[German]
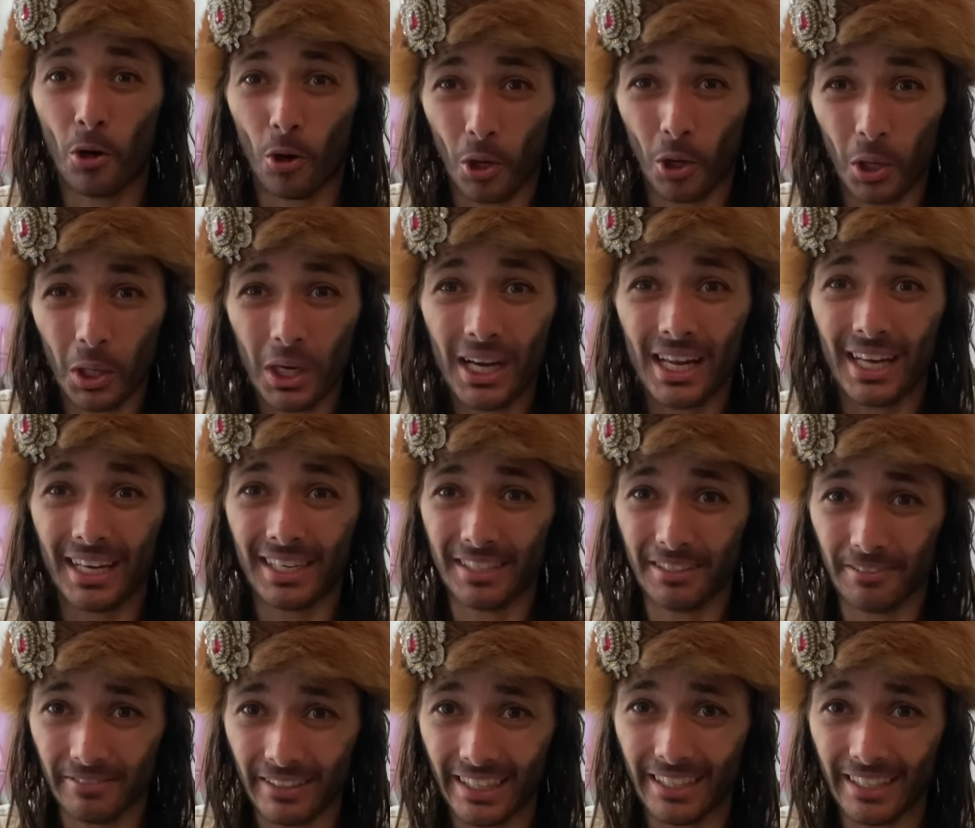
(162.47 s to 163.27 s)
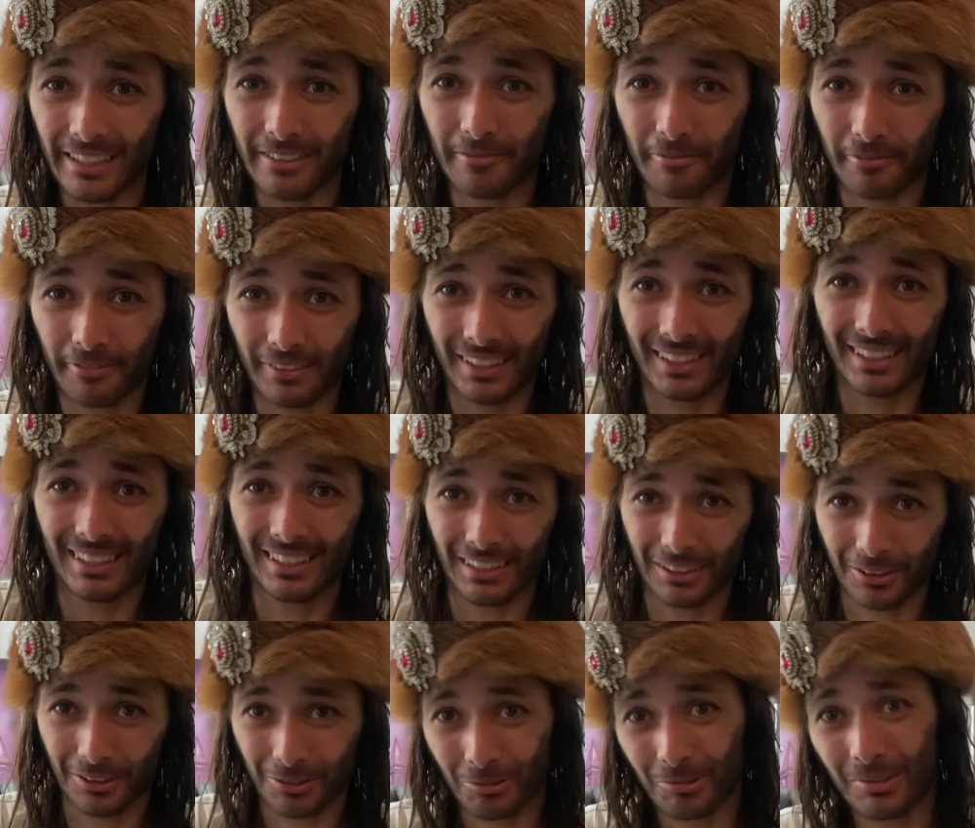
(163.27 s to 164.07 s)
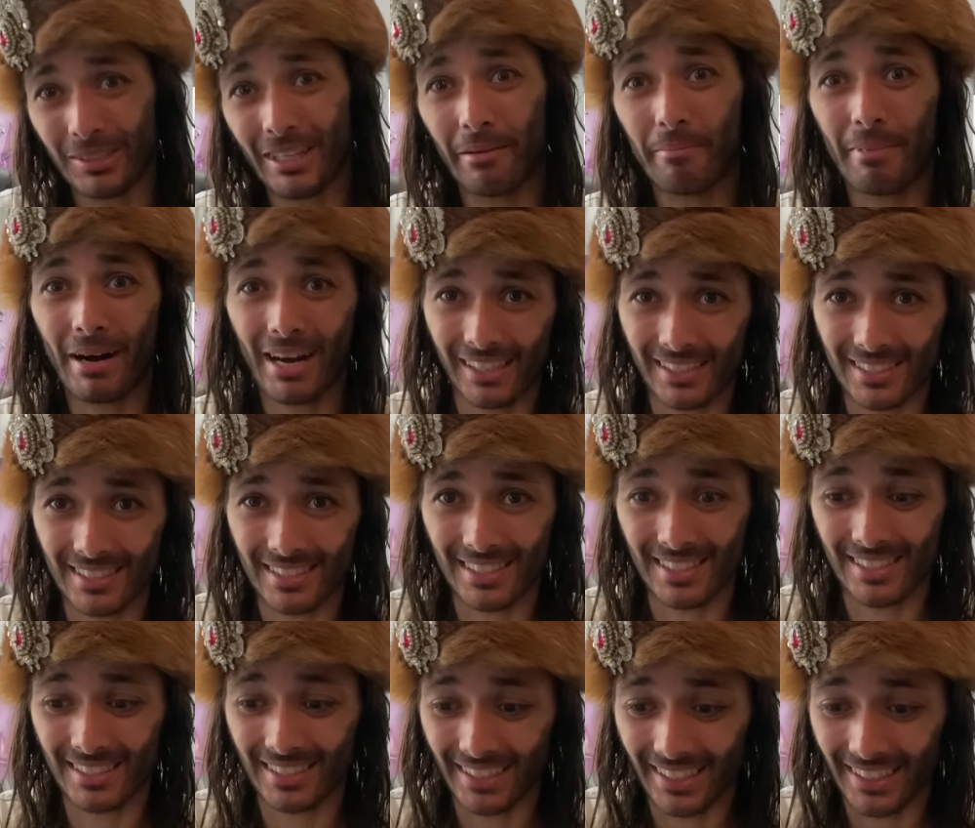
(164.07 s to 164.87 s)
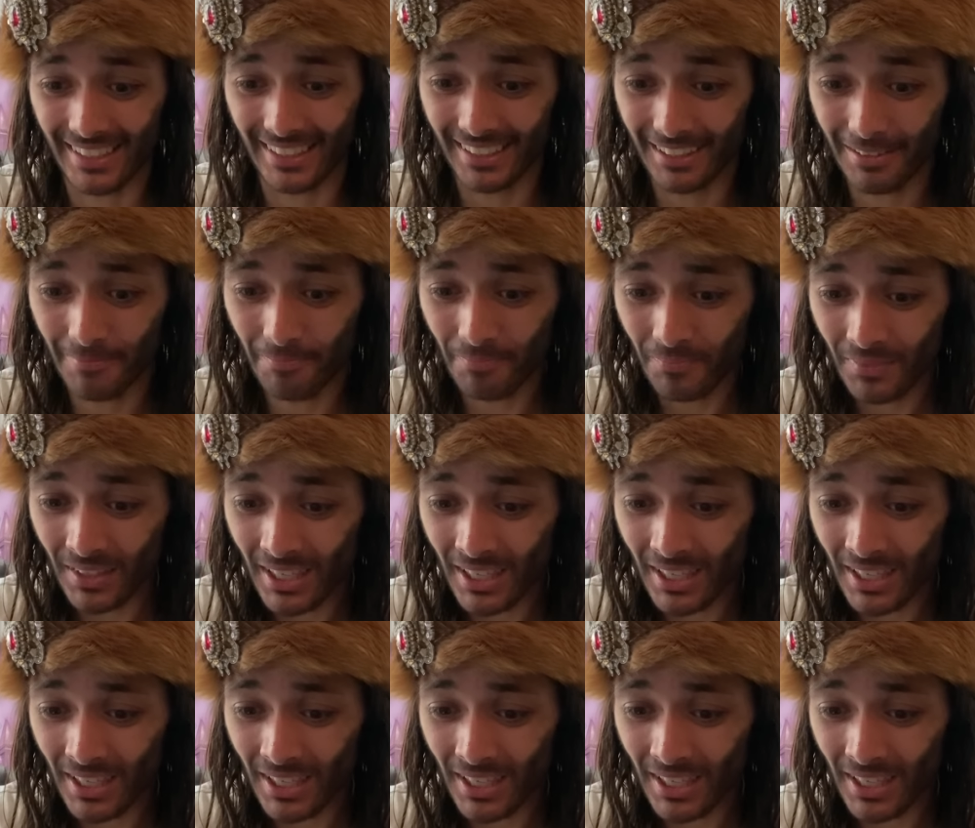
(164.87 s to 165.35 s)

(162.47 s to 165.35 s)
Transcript: Holla, die Waldfee, drunter machen ist es nicht, ne?